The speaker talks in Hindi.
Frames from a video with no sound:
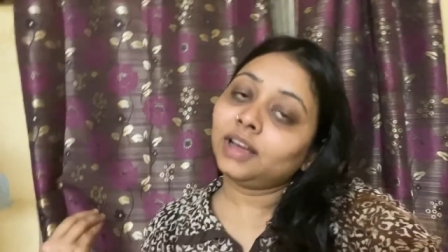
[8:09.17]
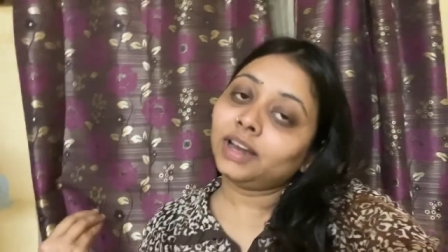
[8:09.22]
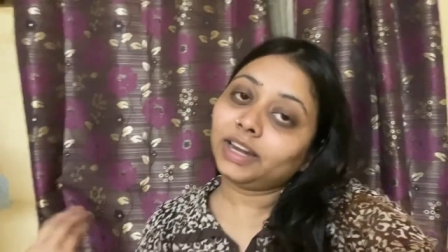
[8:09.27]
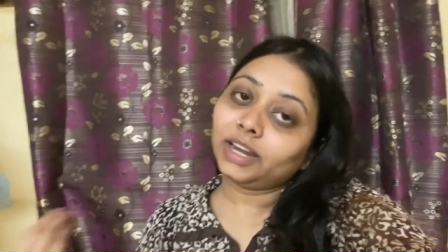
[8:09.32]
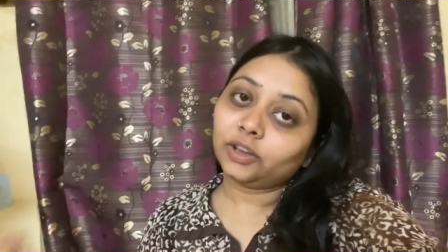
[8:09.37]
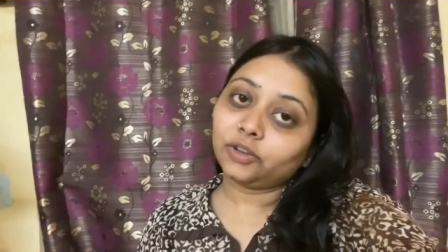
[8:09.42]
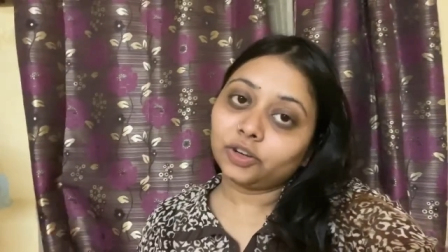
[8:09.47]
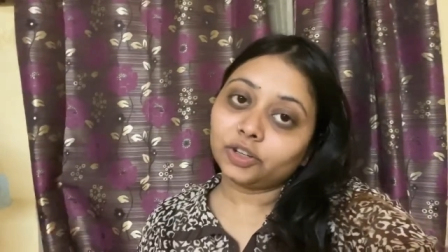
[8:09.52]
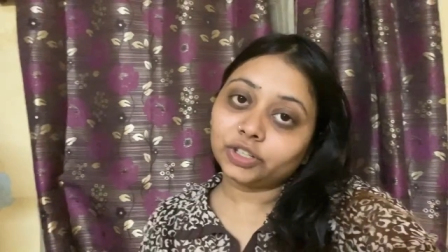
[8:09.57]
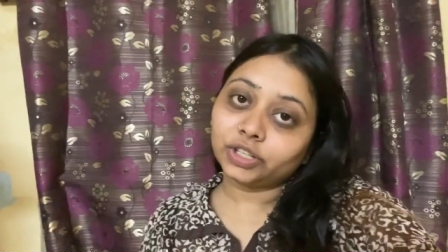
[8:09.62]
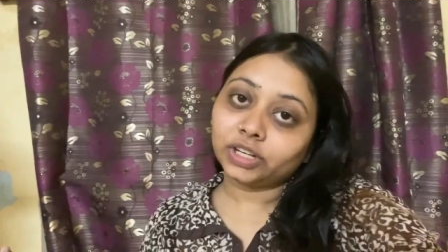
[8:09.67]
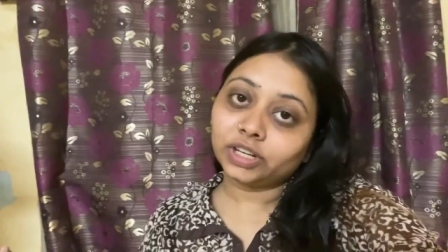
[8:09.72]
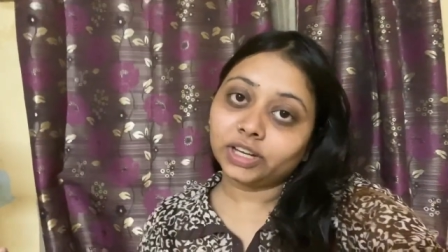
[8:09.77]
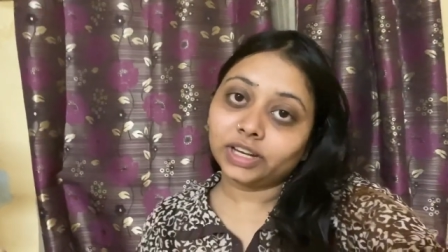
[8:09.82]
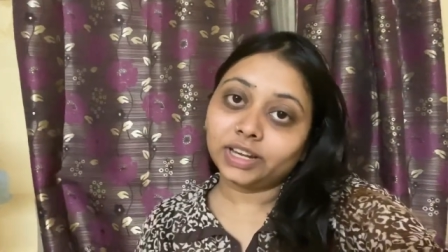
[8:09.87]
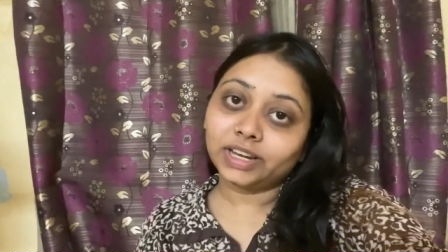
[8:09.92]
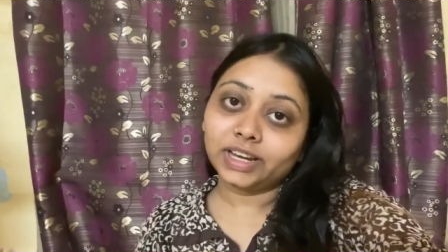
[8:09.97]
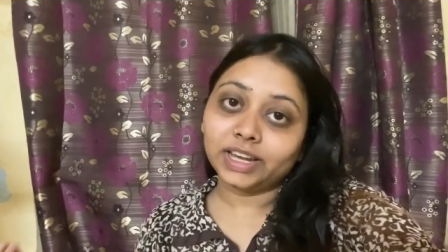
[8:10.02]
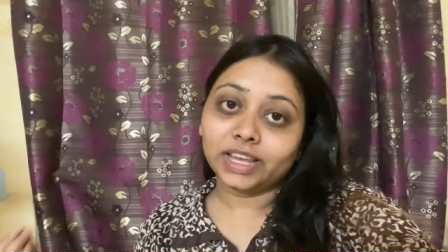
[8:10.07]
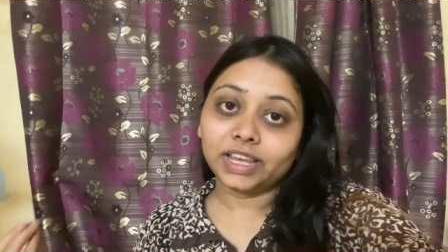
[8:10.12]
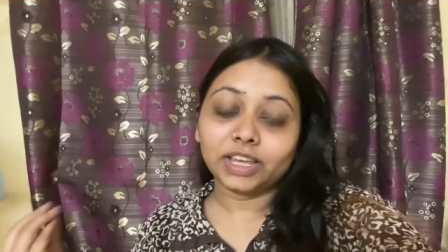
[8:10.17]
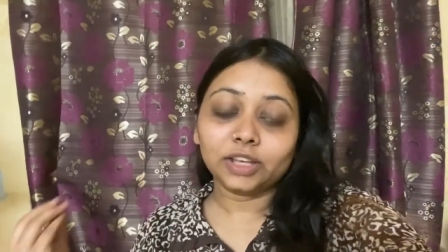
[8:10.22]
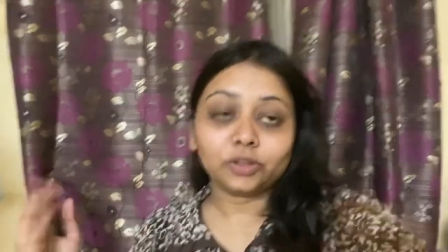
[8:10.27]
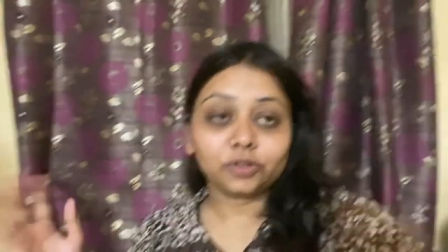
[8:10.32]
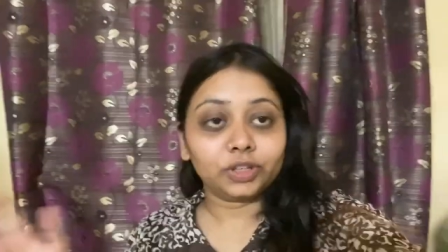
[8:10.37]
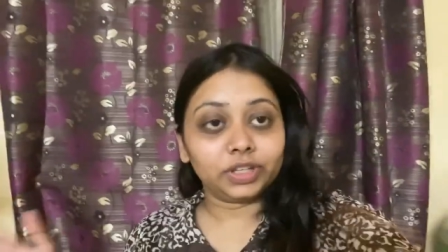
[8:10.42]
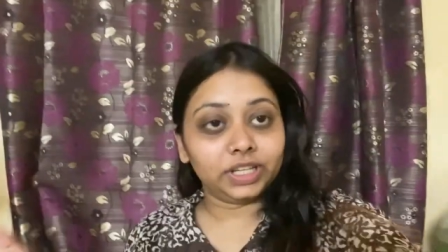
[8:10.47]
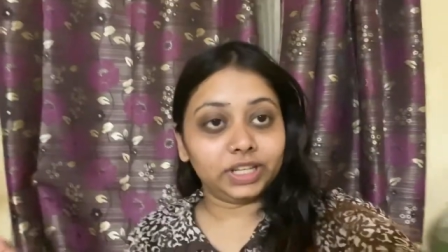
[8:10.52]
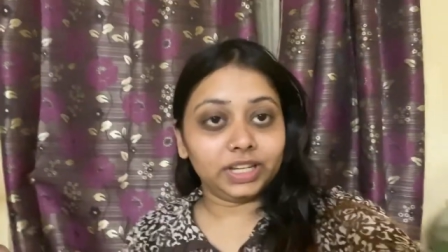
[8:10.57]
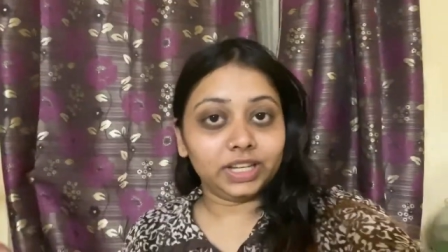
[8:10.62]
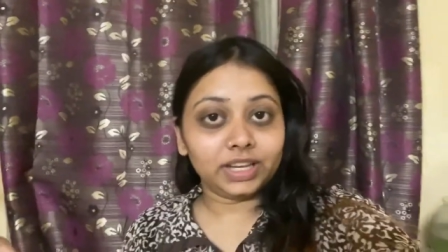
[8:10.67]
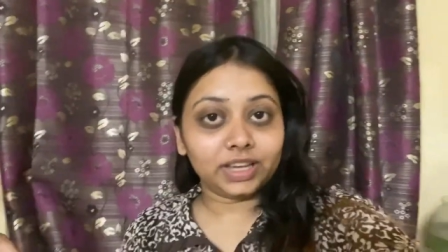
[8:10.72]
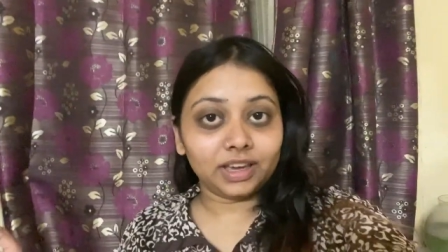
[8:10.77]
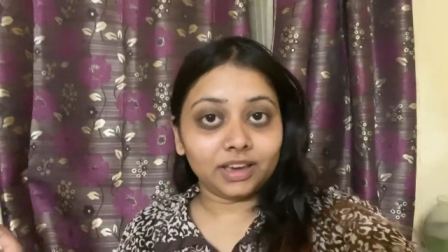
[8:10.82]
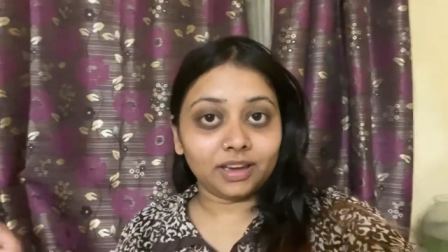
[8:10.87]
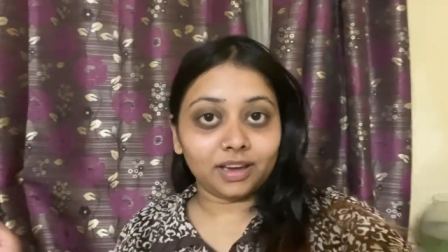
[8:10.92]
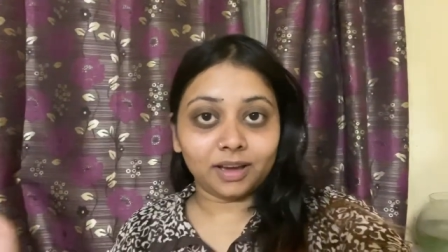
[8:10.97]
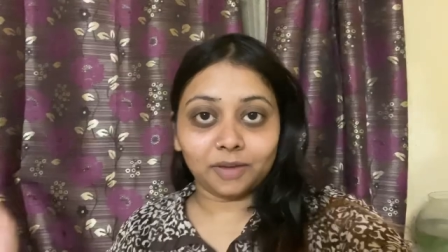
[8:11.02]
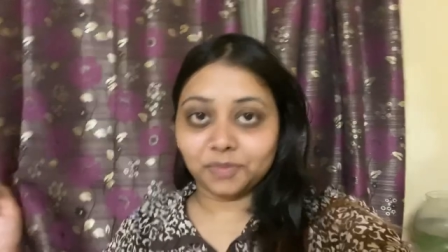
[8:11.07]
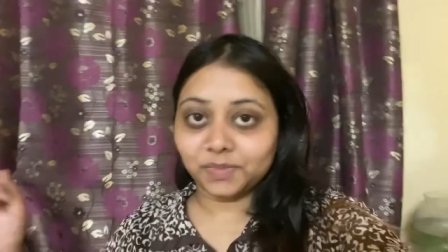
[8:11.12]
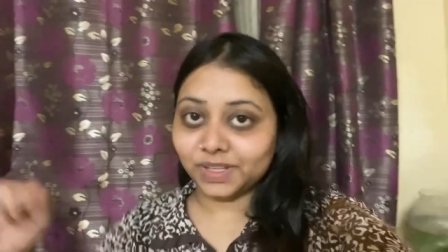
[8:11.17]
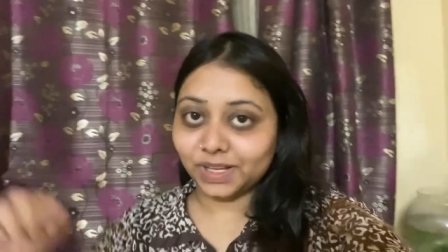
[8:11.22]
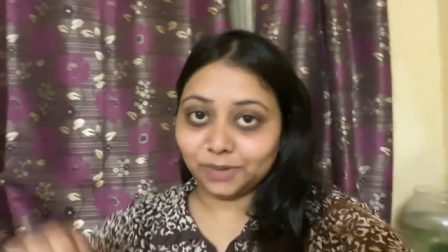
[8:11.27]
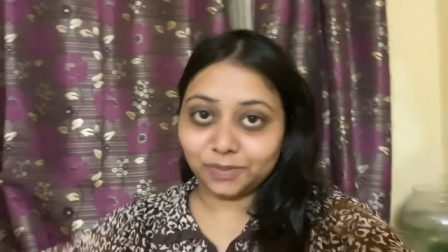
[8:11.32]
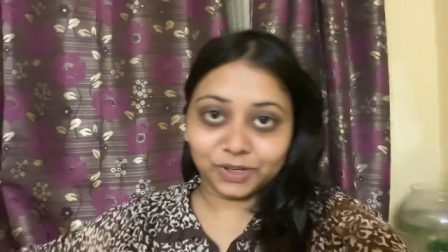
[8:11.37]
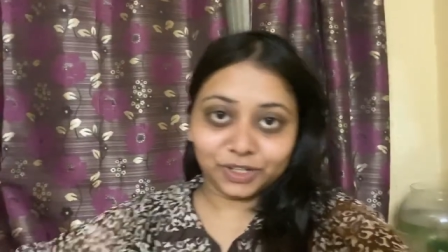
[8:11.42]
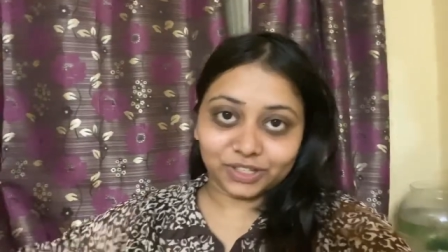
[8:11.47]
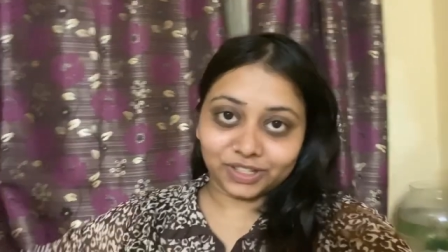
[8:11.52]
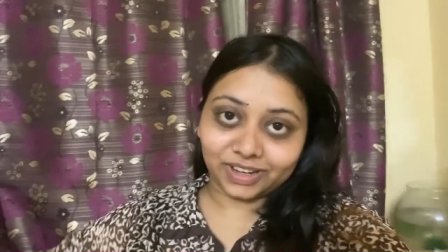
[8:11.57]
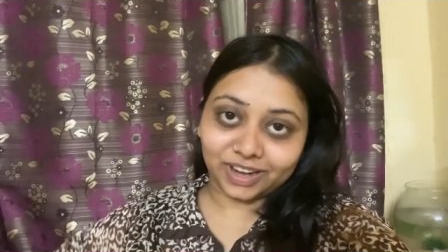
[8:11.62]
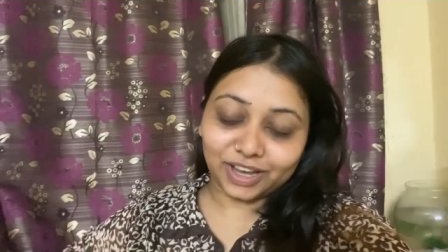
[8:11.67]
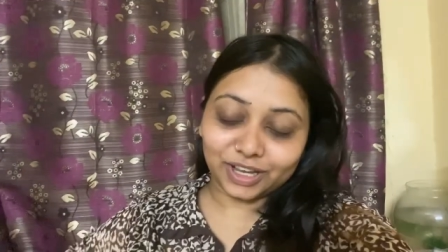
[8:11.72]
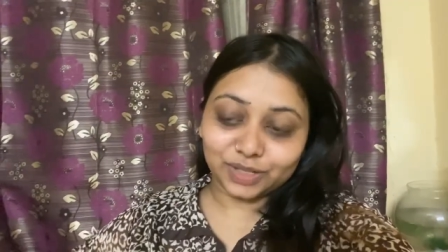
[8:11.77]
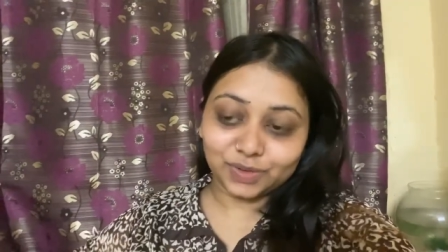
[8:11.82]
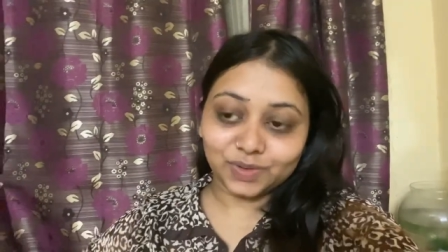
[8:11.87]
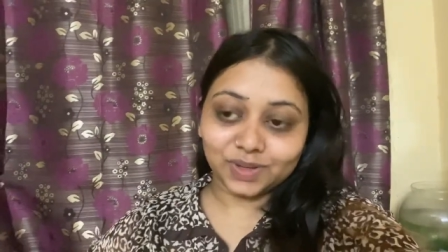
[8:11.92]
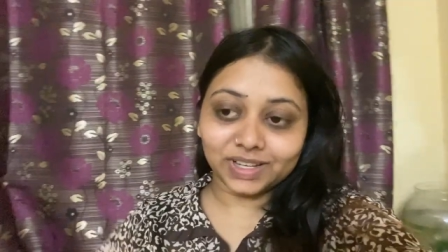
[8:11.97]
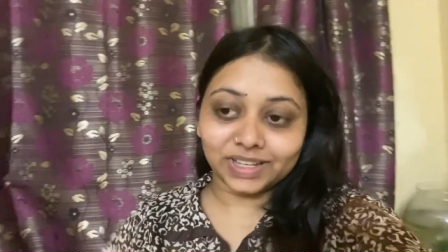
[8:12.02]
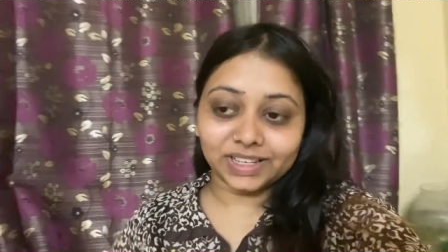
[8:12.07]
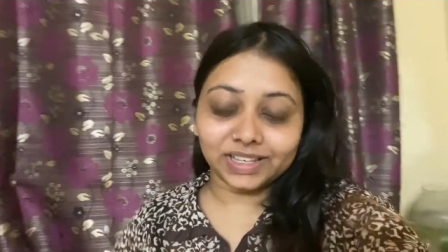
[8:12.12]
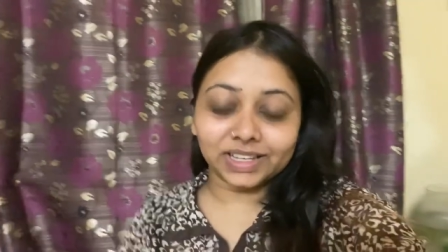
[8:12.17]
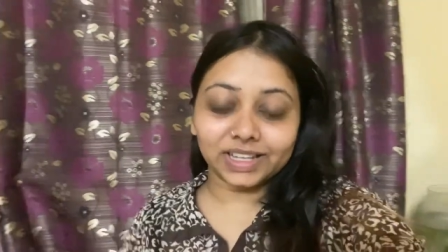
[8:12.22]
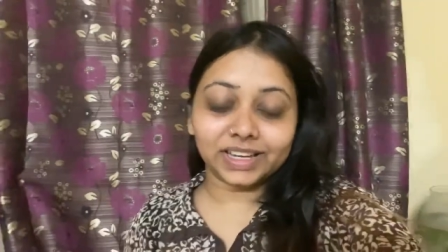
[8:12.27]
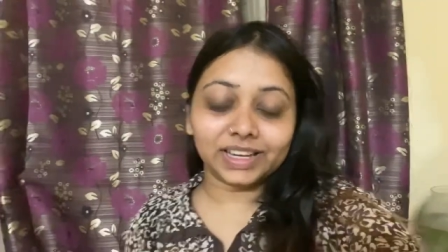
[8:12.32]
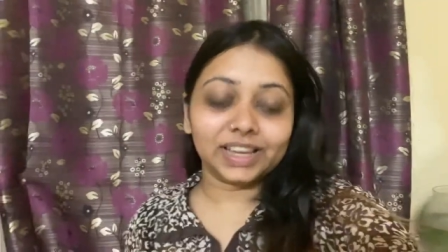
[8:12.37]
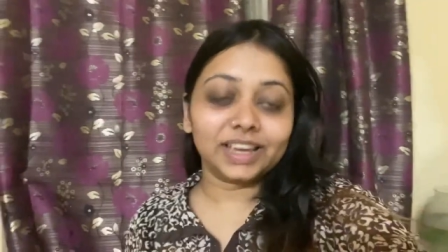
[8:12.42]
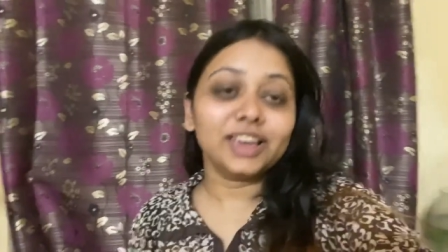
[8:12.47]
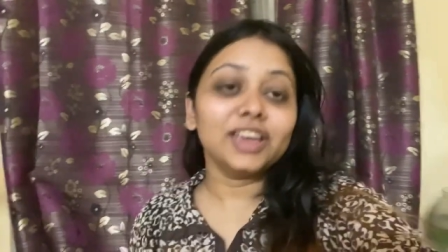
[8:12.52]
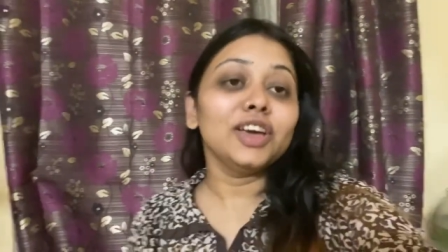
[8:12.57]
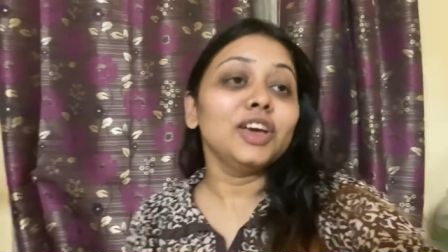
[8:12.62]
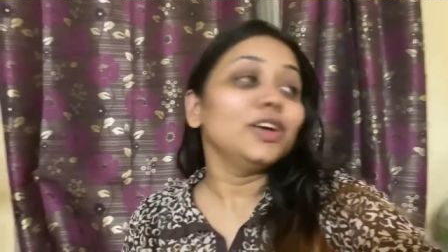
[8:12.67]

डेकोरेशन कर लेंगे तो ठीक है हम सेलिब्रेशन आज भी कर लेंगे